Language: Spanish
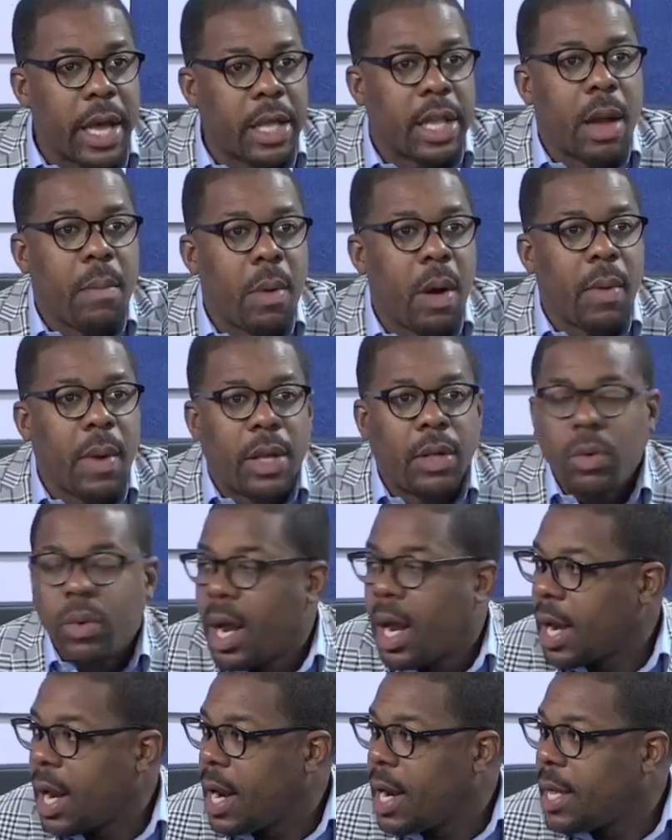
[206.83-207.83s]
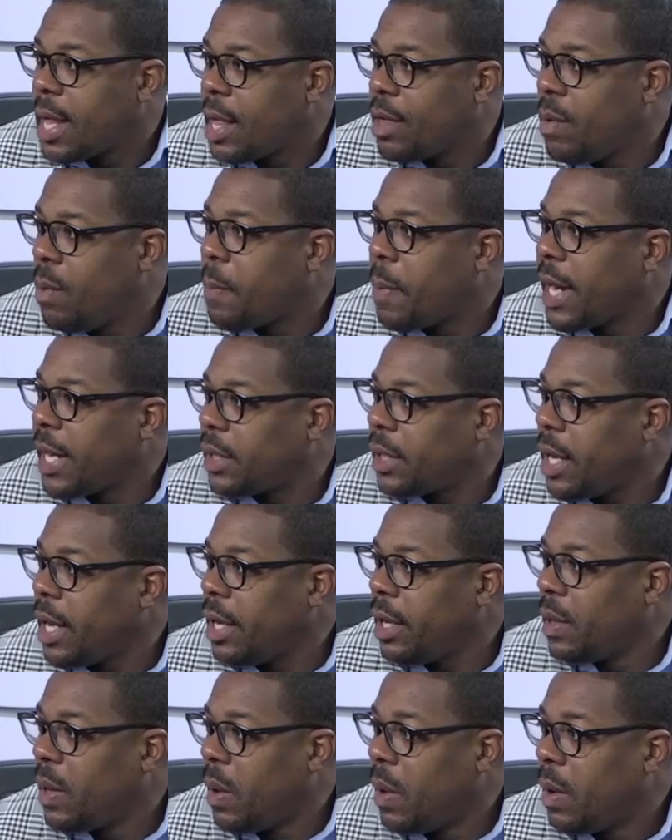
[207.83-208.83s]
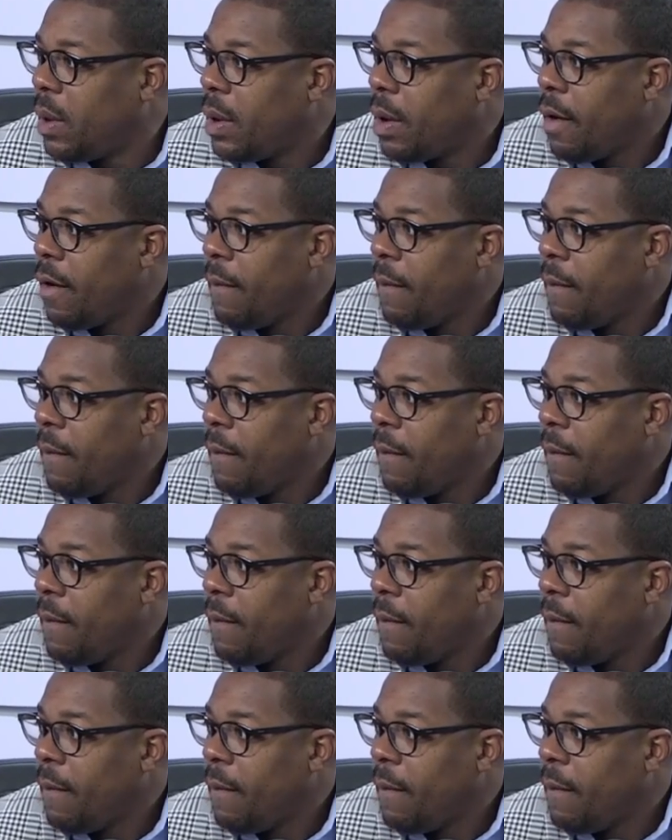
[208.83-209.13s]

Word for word: estamos hablando de una realidad de un país. Hay un grupo de gente,